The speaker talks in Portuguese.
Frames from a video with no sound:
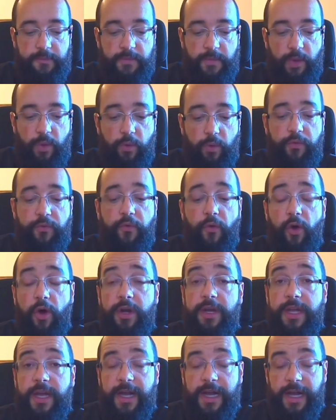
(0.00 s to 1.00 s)
O
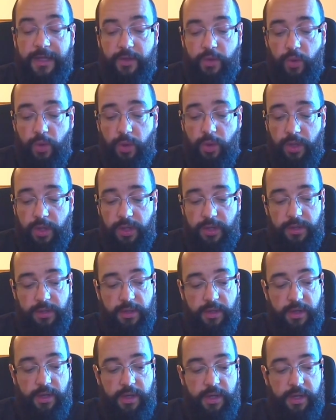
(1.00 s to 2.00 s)
fornicador
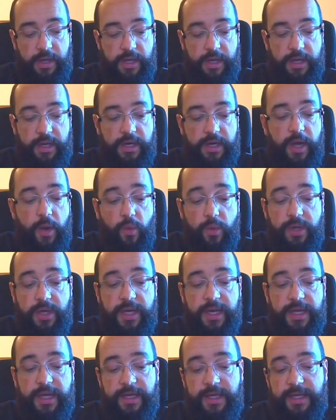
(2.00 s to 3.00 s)
não
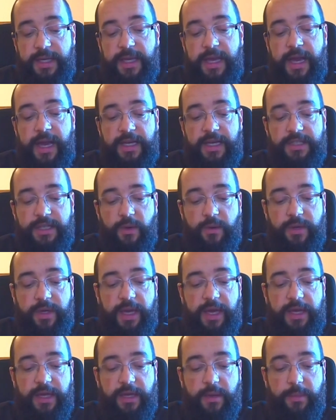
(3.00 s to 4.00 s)
crê que haja
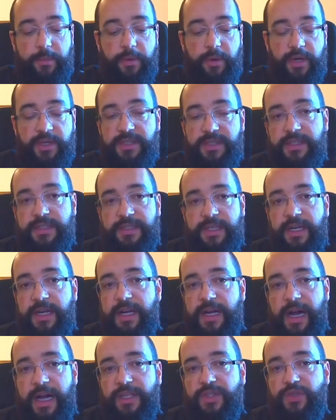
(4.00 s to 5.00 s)
alguém que possa ser
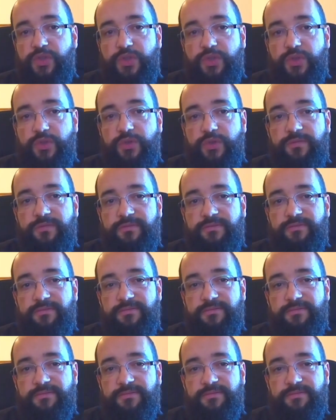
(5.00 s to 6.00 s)
casto.
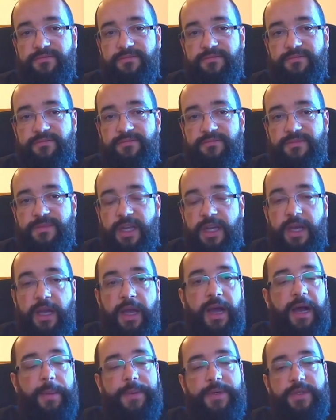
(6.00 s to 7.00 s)

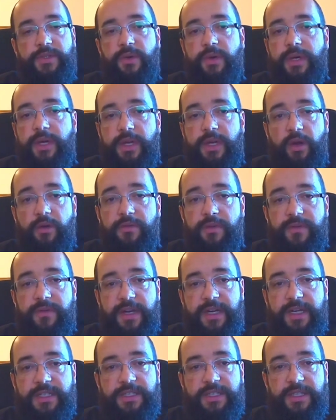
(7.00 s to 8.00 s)
A pessoa que não vive
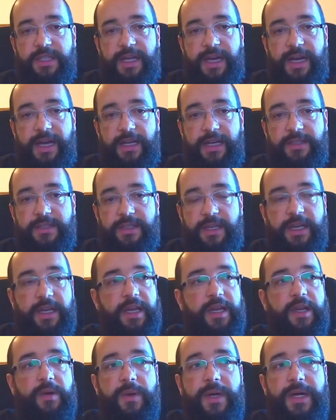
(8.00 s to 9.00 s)
a castidade,
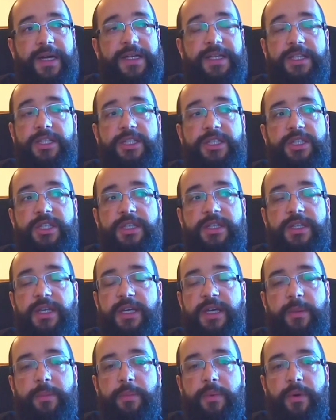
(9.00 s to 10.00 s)
ela não acredita
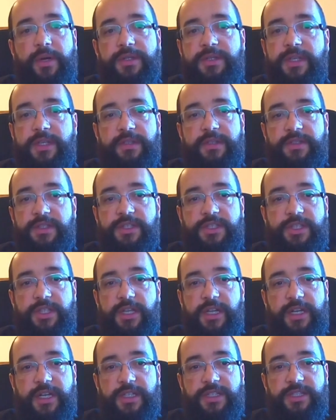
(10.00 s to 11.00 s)
que possa
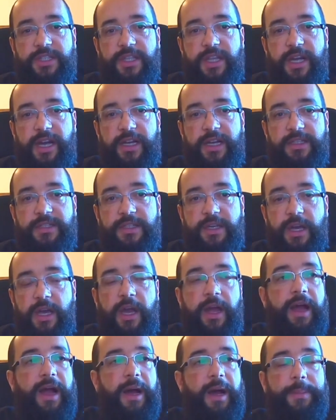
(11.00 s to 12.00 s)
existir a castidade.
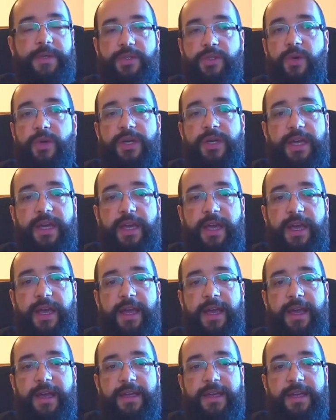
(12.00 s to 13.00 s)
A pessoa que,
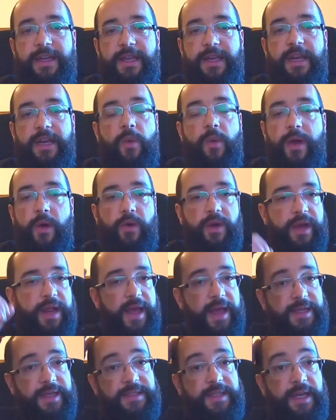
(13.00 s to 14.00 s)
eh, que não é
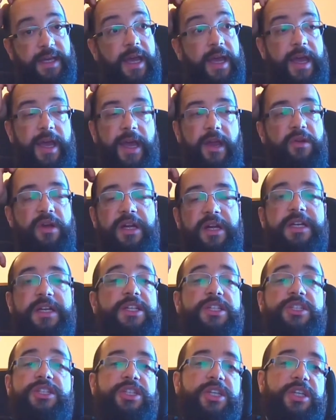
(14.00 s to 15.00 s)
honesta, ela não
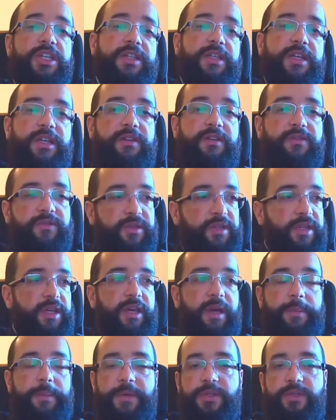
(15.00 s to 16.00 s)
acredita que,
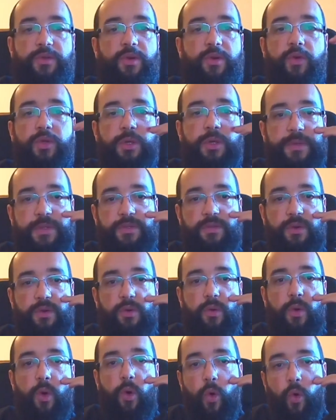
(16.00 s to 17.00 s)
que a pessoa, outra pessoa
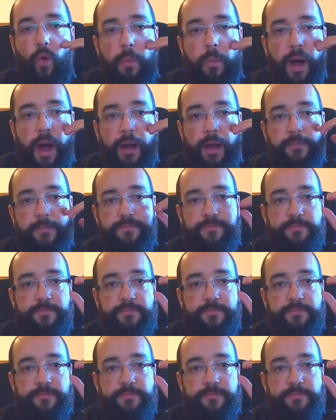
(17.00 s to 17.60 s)
não rouba.